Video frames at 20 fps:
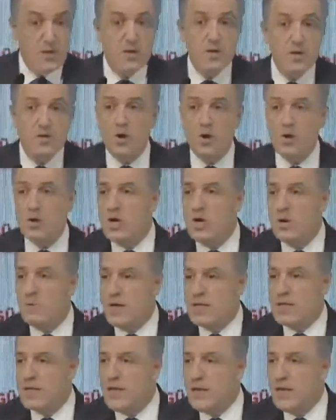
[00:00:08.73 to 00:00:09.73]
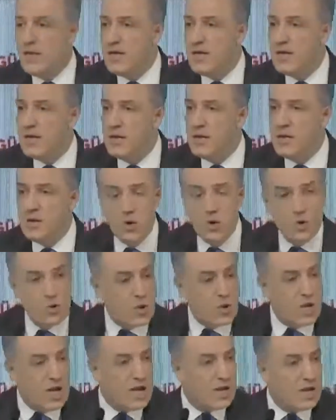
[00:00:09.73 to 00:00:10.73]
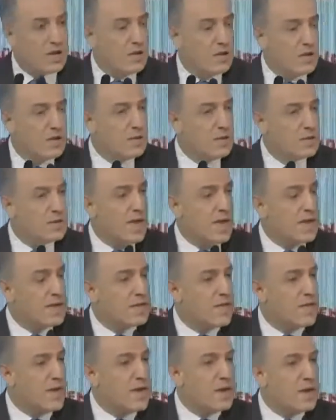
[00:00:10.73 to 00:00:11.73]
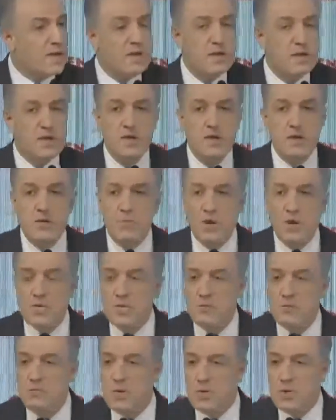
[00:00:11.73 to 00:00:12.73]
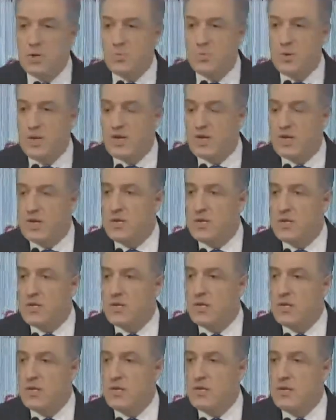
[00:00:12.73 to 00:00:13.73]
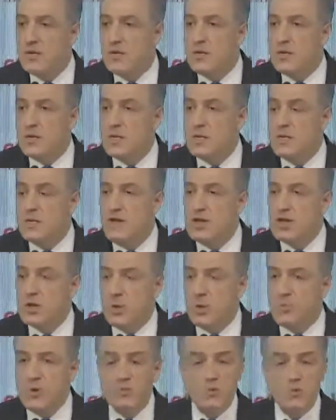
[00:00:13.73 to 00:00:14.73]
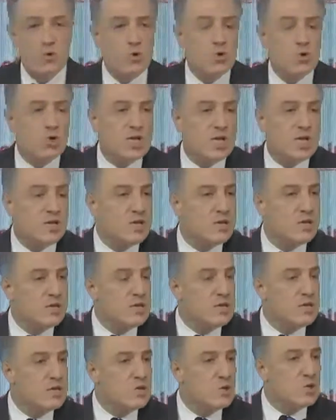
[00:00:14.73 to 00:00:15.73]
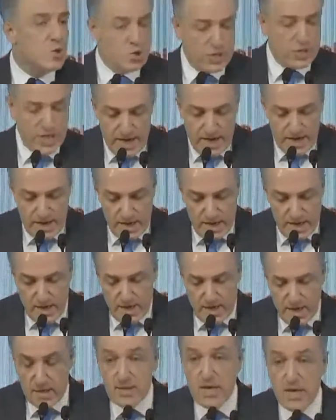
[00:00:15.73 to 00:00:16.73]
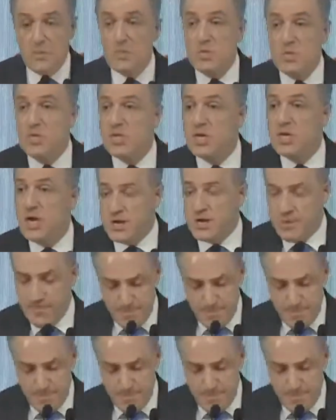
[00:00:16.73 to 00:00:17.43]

çok kıymetli konuklar, saygıdeğer basın mensupları, sivil toplum kuruluşlarının çok değerli temsilcileri.